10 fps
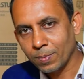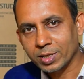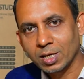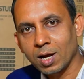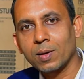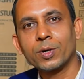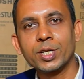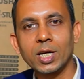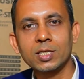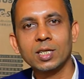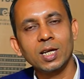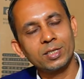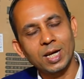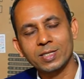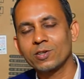নাম্বার সিরিয়াল নাম্বার ঠিক আছে কি না
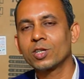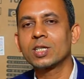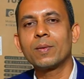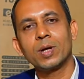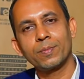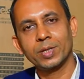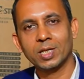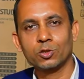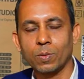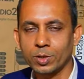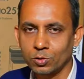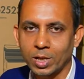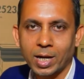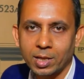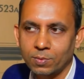যাচাই করা যায় আমরা আপনাকে সব কিছু
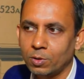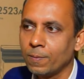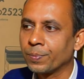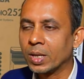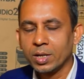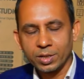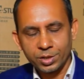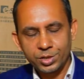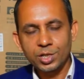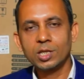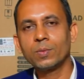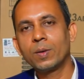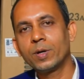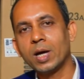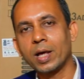দেখা দিব
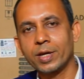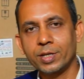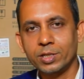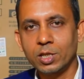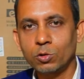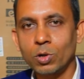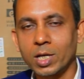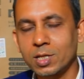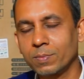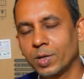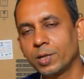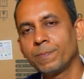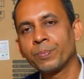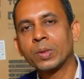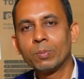নিশ্চিন্তভাবে আর এটা যেহেতু হাসান ভাই
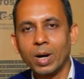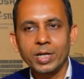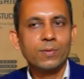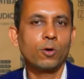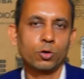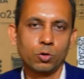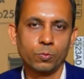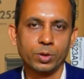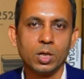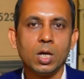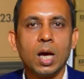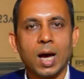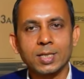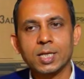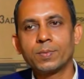মানেই ফটোকপি
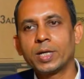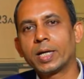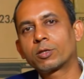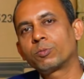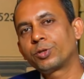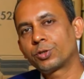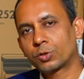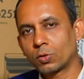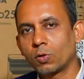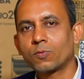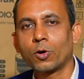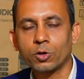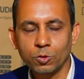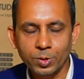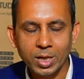হাসান ভাই এত বিশ্বস্ত লোক
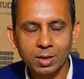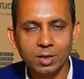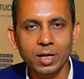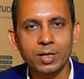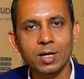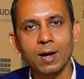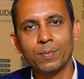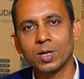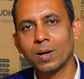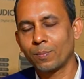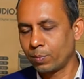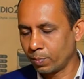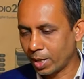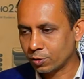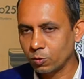ফটোকপির ক্ষেত্রে এটা আপনারা
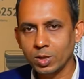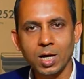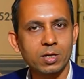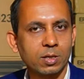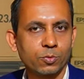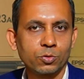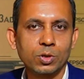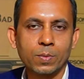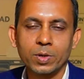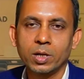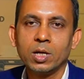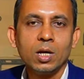বাস্তবে না আসা পর্যন্ত আপনি